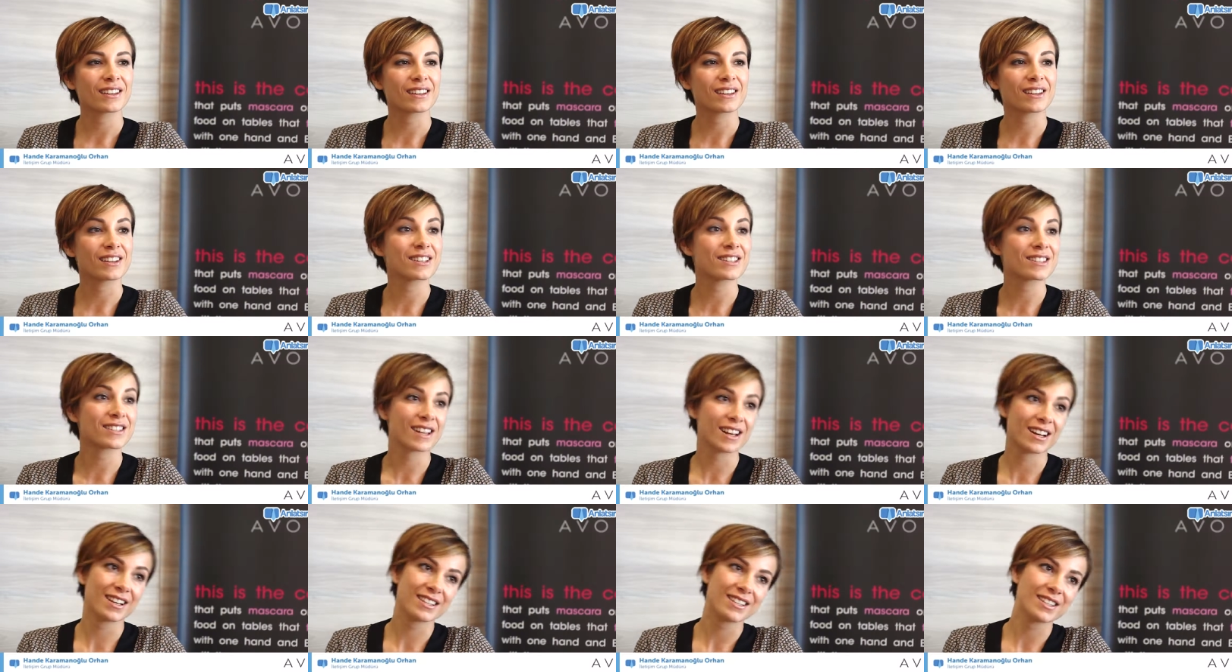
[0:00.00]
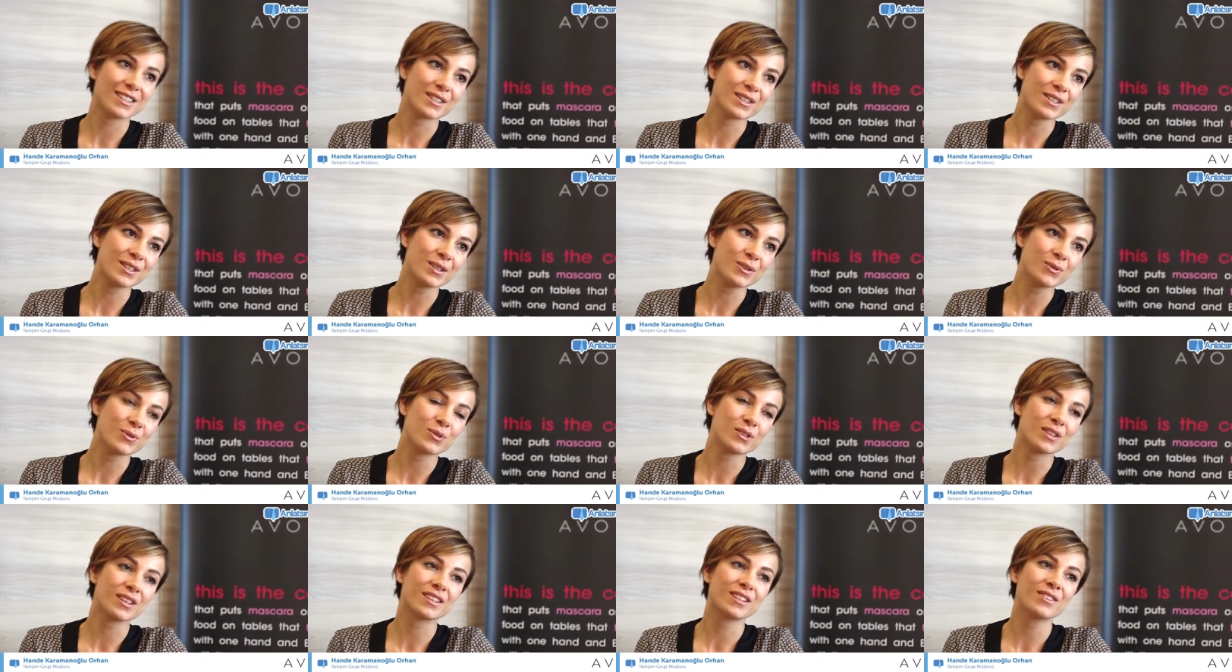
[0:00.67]
Galatasaray Lisesi
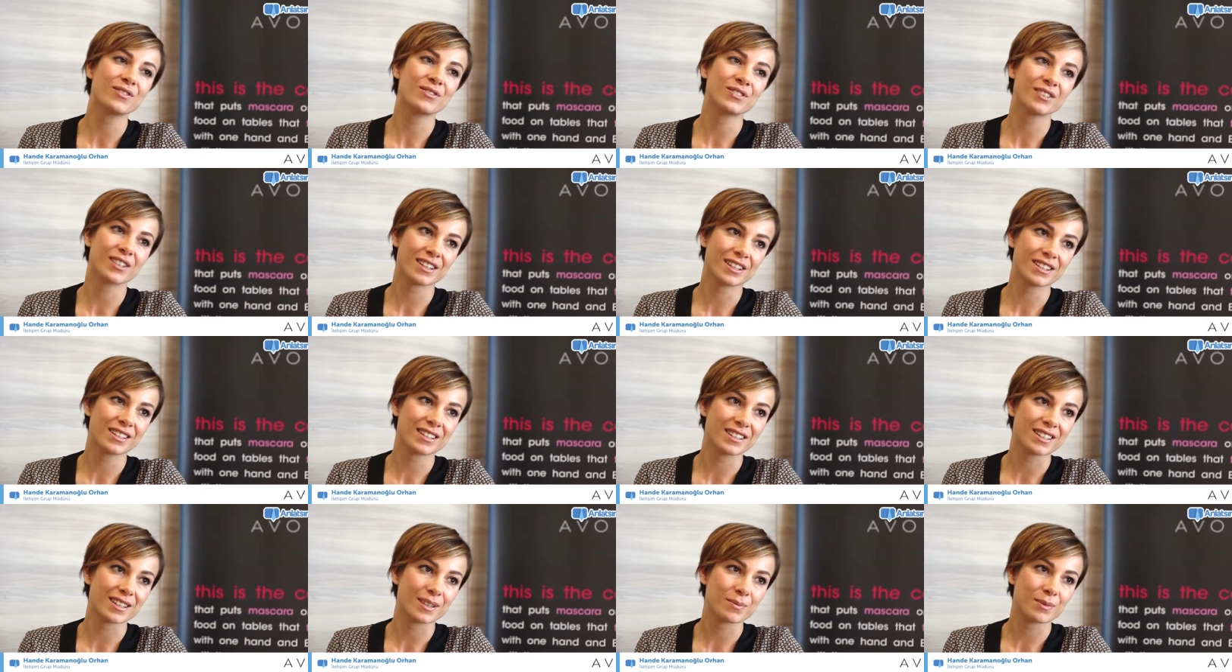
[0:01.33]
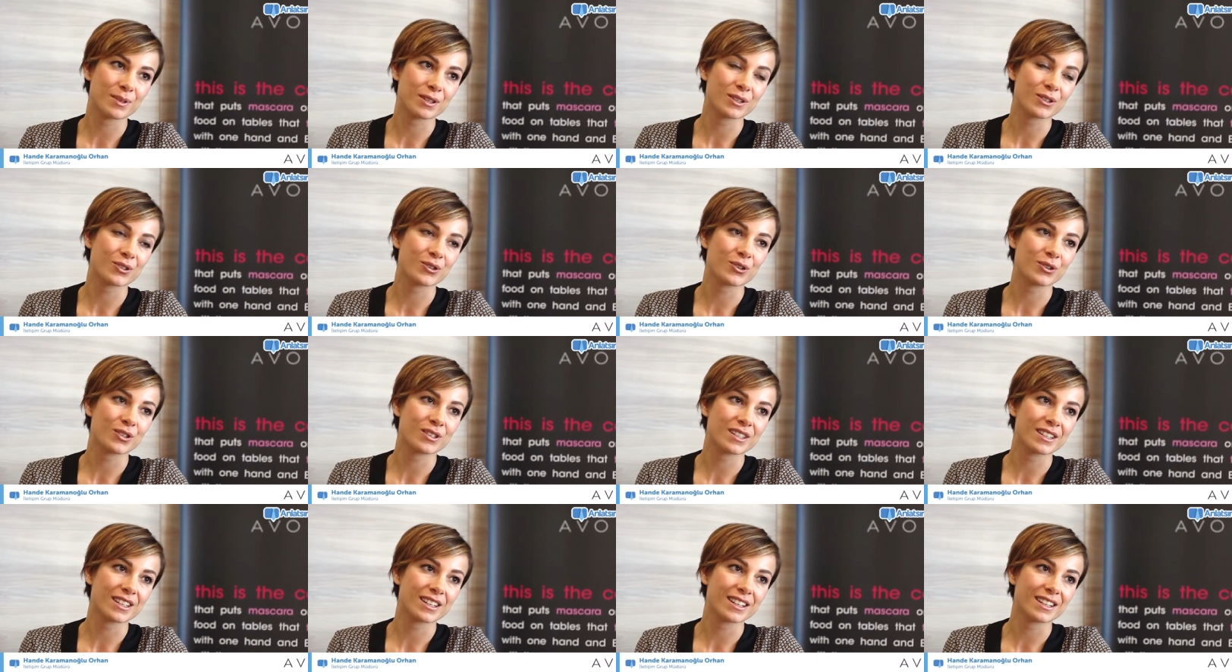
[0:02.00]
üzerine Fransa'da bir 4
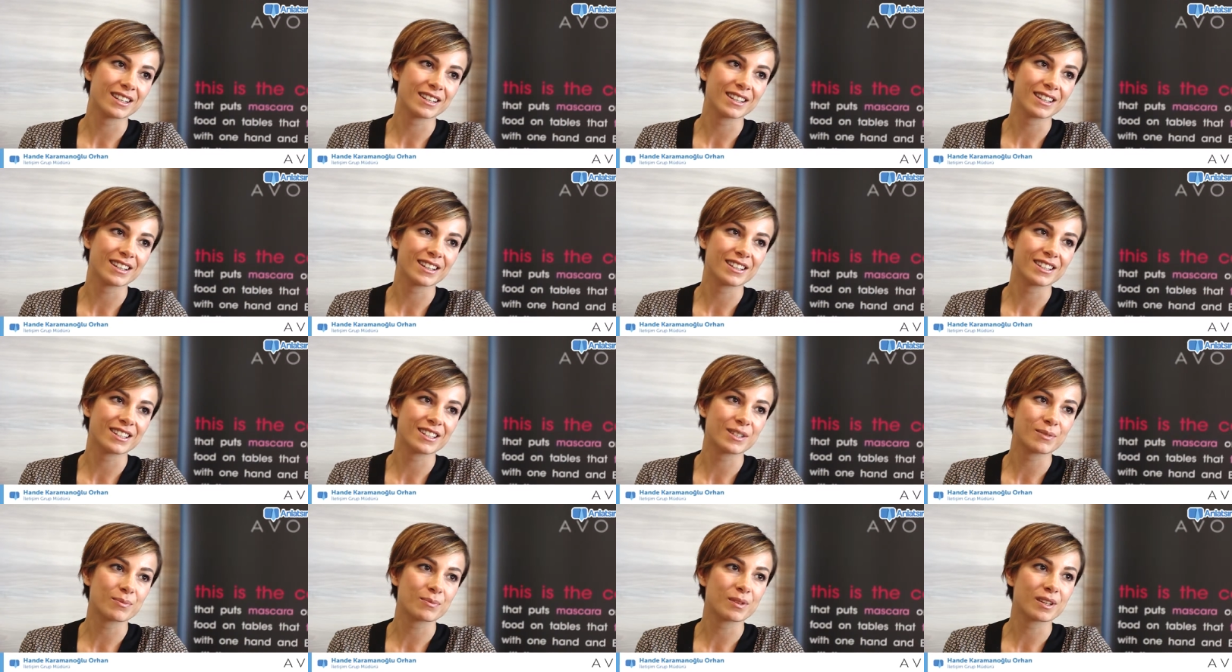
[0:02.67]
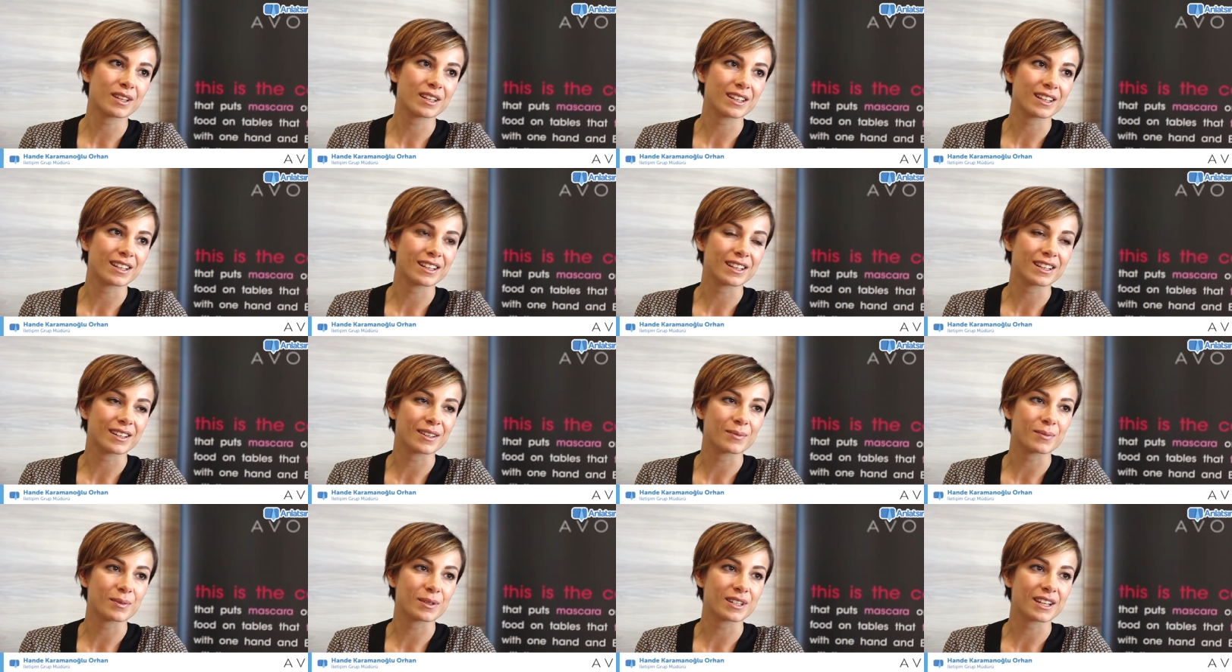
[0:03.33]
senelik iletişimle
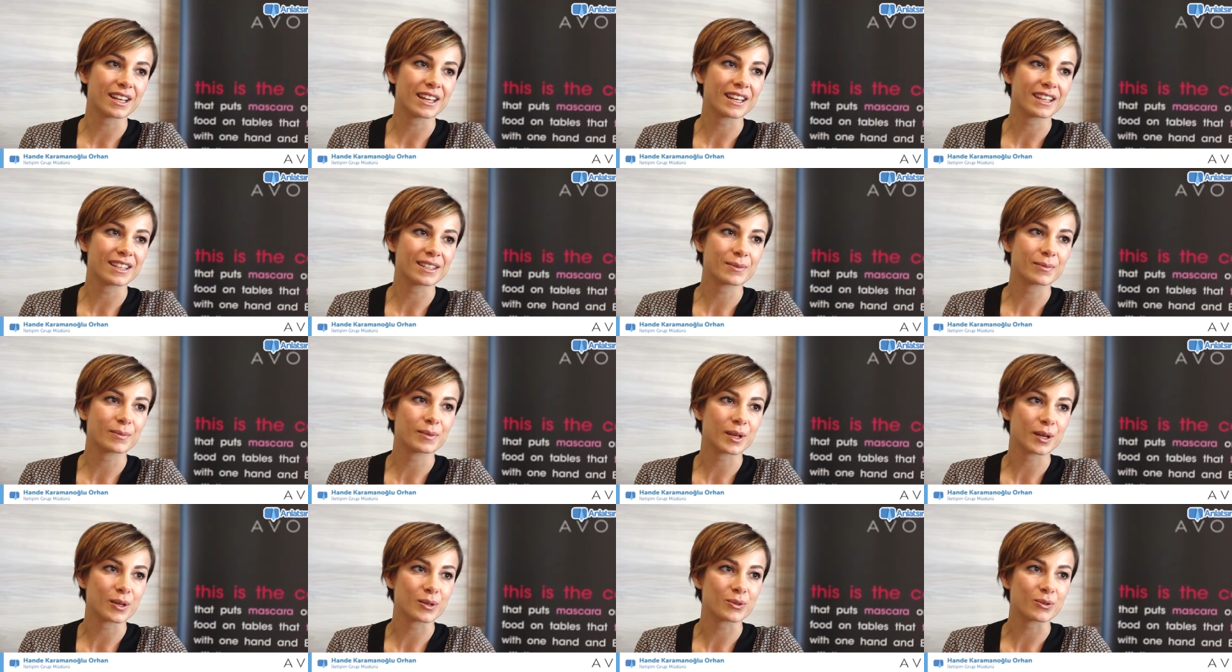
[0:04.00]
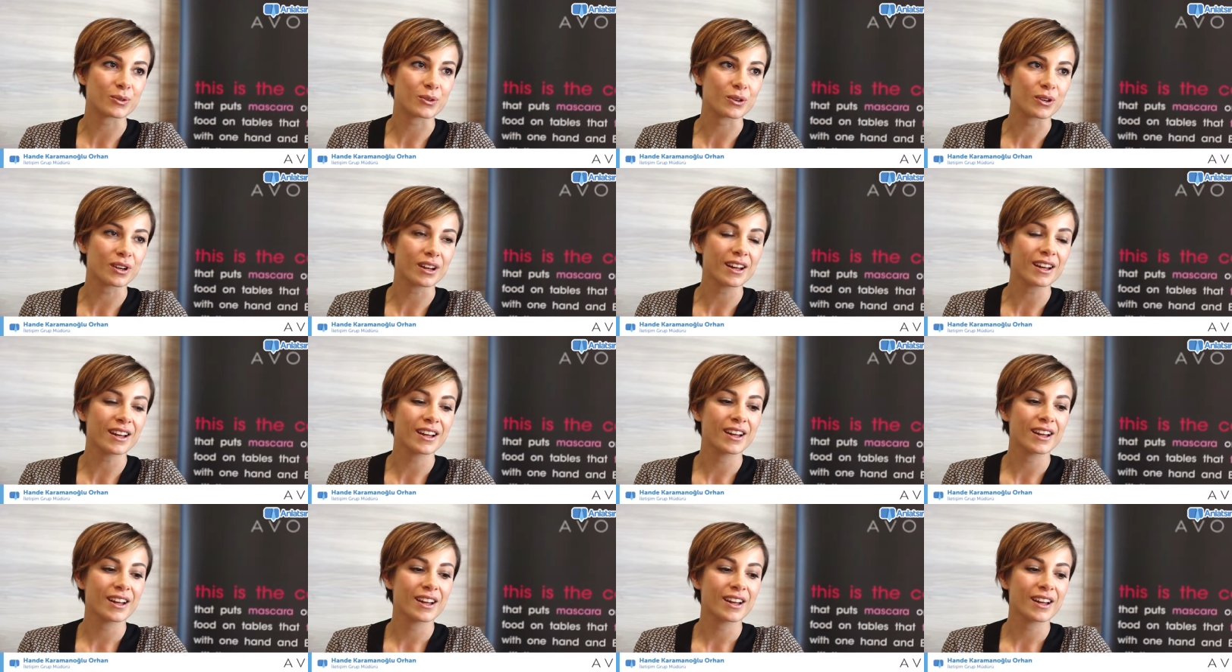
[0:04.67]
ilgili bir eğitimden sonra